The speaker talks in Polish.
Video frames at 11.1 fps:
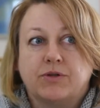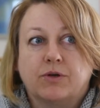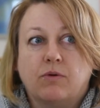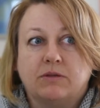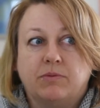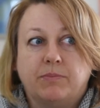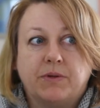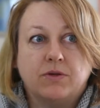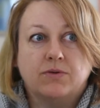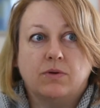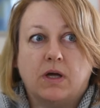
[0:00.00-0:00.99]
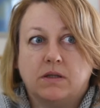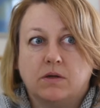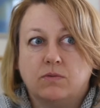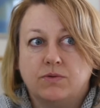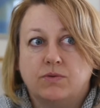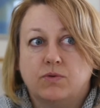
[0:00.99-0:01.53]
przykład po pięciu latach
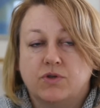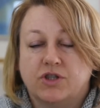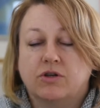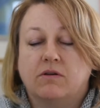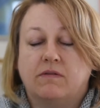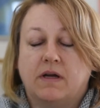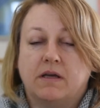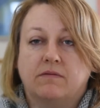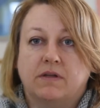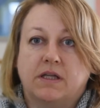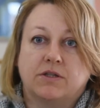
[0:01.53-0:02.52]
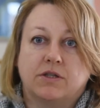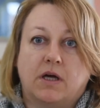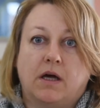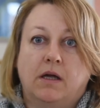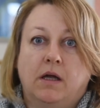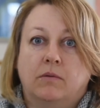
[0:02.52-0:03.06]
użytkowania
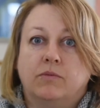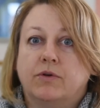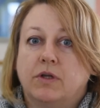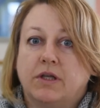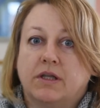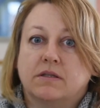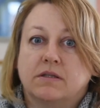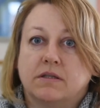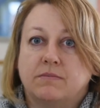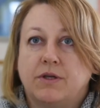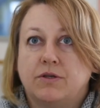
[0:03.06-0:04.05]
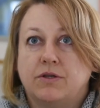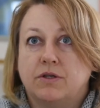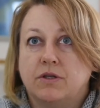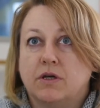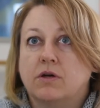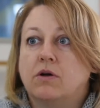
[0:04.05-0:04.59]
wnętrza Mój klient chce zmienić
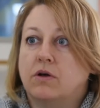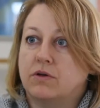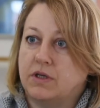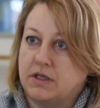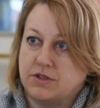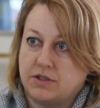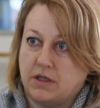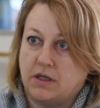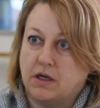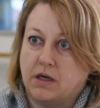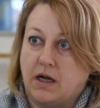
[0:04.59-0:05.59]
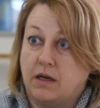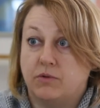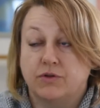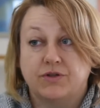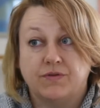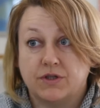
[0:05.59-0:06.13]
jedynie kolory na ścianach albo
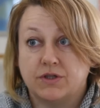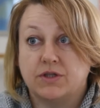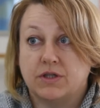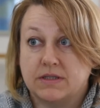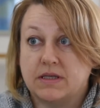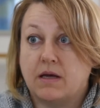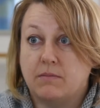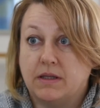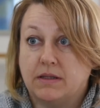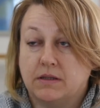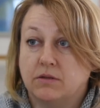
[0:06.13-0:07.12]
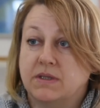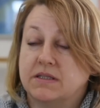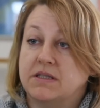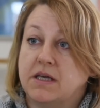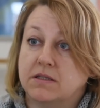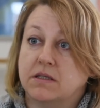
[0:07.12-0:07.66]
odświeżyć te same, natomiast
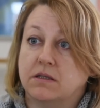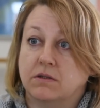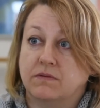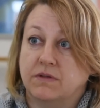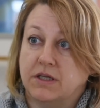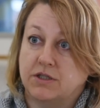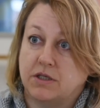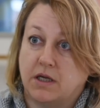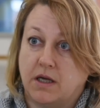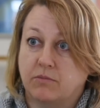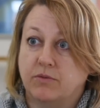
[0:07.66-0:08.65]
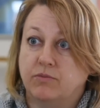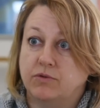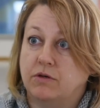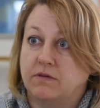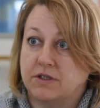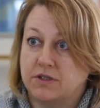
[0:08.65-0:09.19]
nie chce tego wnętrza jakby
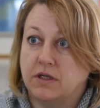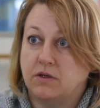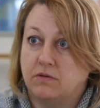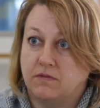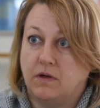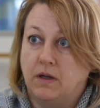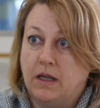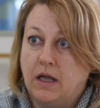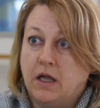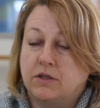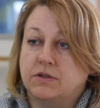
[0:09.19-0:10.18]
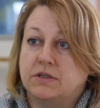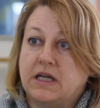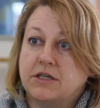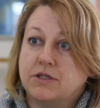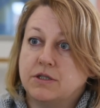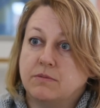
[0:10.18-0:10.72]
budować na nowo. To
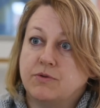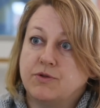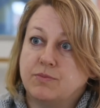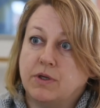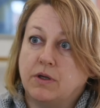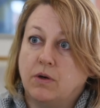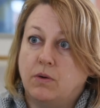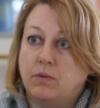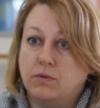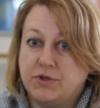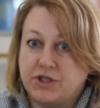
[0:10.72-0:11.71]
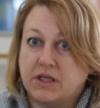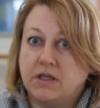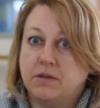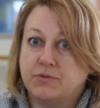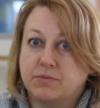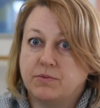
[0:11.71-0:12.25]
znaczy, że myśmy
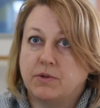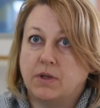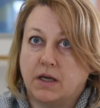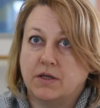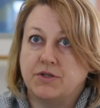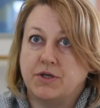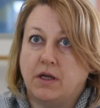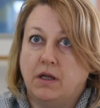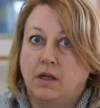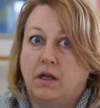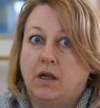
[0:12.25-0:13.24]
usiedli przy projekcie,